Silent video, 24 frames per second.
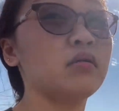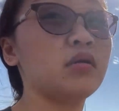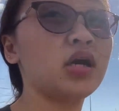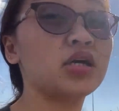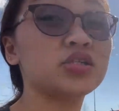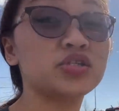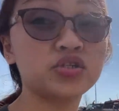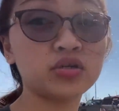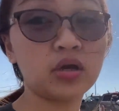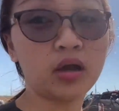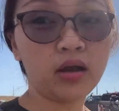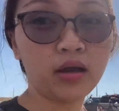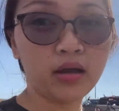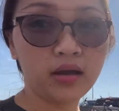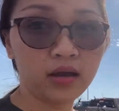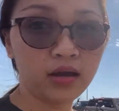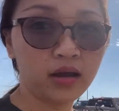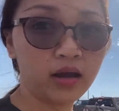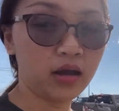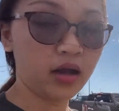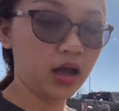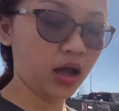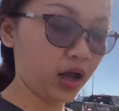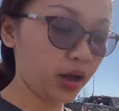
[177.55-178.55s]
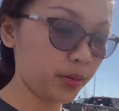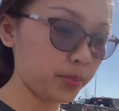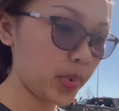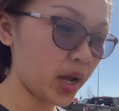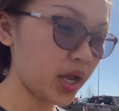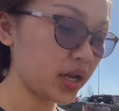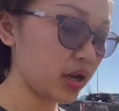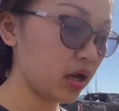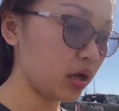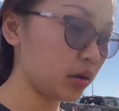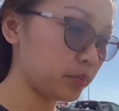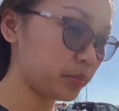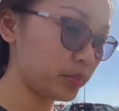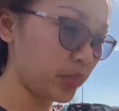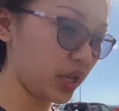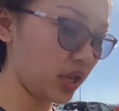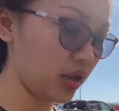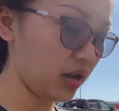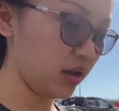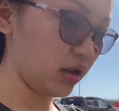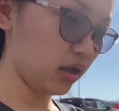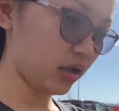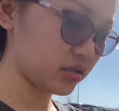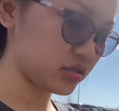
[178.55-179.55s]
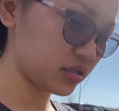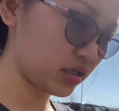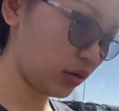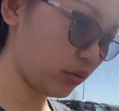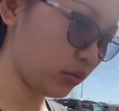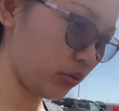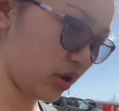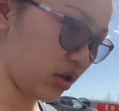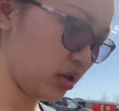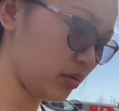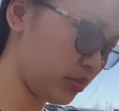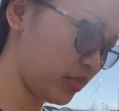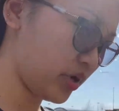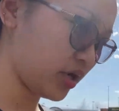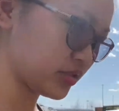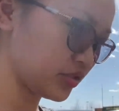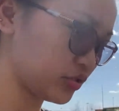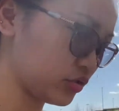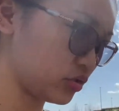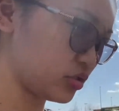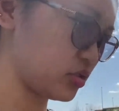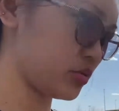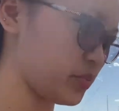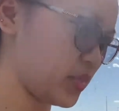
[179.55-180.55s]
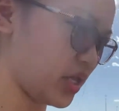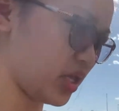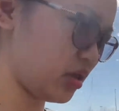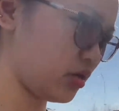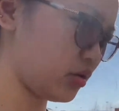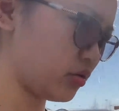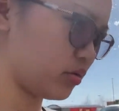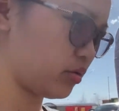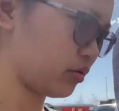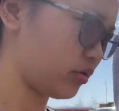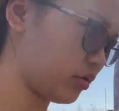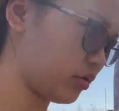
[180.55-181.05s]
At saka ang haba ng pila sa Walmart Justillo.